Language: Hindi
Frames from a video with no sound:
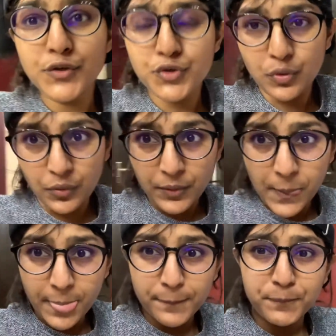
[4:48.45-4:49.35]
श्योर
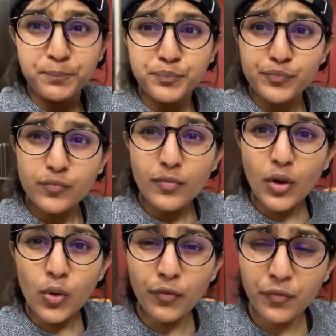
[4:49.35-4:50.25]

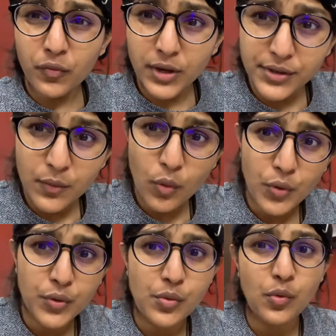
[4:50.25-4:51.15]
ऑफ वट दे
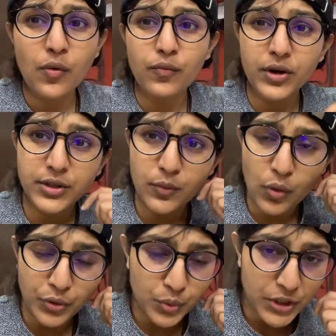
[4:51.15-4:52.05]
वॉन्ट टू डू वट दे
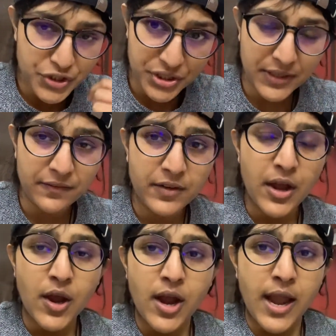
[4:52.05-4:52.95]
वॉन्ट टू
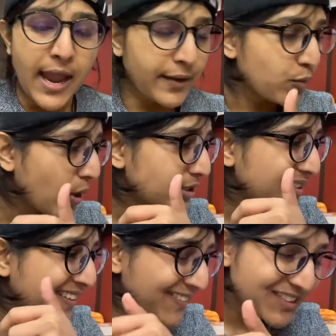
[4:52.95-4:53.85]
अचीव एंड हु
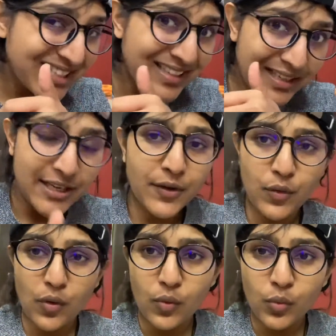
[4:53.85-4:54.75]
क्रिस्टल
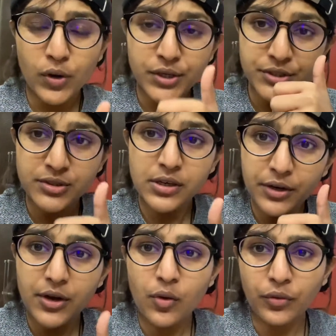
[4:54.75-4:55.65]
क्लियर वो आर क्रिस्टल
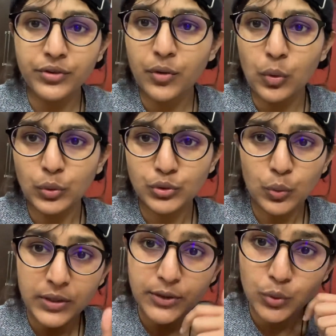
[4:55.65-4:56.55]
क्लियर ऑन द गोल्स
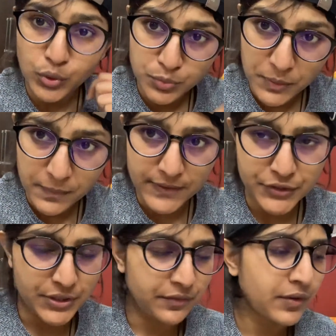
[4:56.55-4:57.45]
ओनली दोज पीपल अचीव